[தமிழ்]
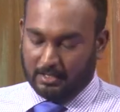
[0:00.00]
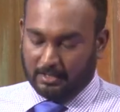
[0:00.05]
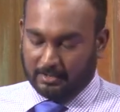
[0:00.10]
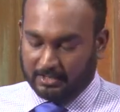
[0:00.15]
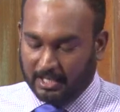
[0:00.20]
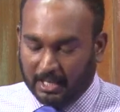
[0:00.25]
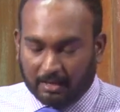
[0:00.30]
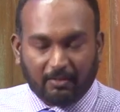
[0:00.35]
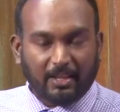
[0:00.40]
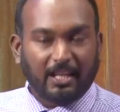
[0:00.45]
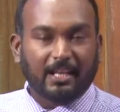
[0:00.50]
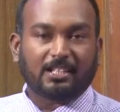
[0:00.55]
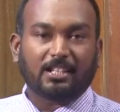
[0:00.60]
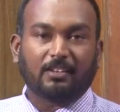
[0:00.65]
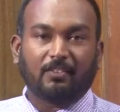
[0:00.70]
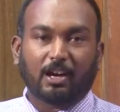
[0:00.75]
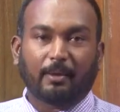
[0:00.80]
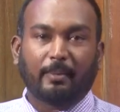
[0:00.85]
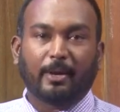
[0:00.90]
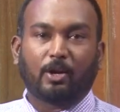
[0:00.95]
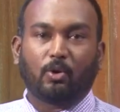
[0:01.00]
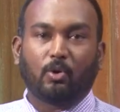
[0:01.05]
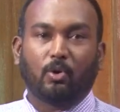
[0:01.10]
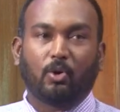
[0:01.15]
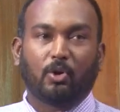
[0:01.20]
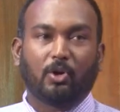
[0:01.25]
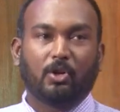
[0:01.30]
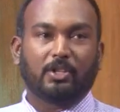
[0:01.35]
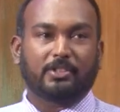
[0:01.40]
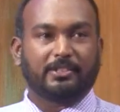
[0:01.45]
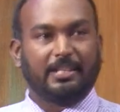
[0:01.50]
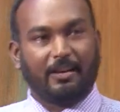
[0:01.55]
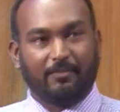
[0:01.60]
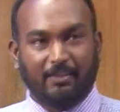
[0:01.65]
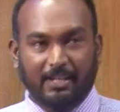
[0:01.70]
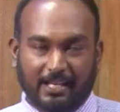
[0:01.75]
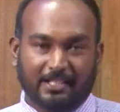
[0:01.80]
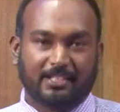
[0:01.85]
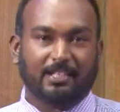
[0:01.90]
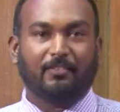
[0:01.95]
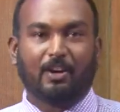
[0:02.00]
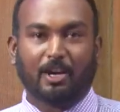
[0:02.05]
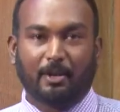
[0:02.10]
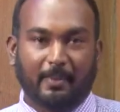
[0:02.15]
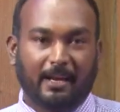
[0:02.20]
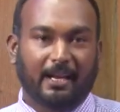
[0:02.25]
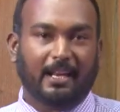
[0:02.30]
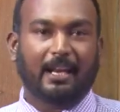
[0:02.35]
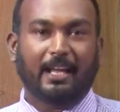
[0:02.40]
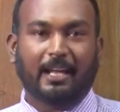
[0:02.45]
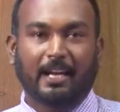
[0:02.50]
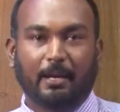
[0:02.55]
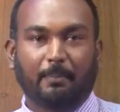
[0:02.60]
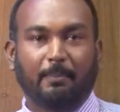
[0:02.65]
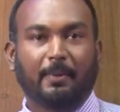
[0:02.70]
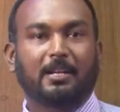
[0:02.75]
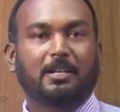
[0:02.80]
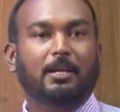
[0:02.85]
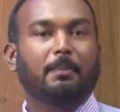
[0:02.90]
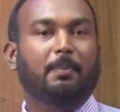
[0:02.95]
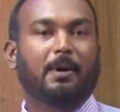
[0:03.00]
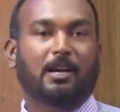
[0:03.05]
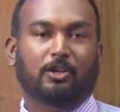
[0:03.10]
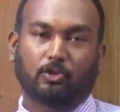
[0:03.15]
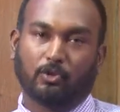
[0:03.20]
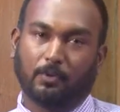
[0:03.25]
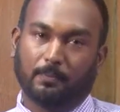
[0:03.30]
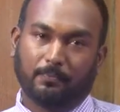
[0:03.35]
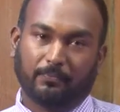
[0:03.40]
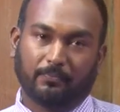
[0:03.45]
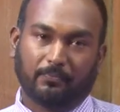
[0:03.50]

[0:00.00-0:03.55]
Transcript: சர்வதேச வறுமைக்கோடு சர்வதேச வறுமை நிலையினை பற்றி பார்த்தோம்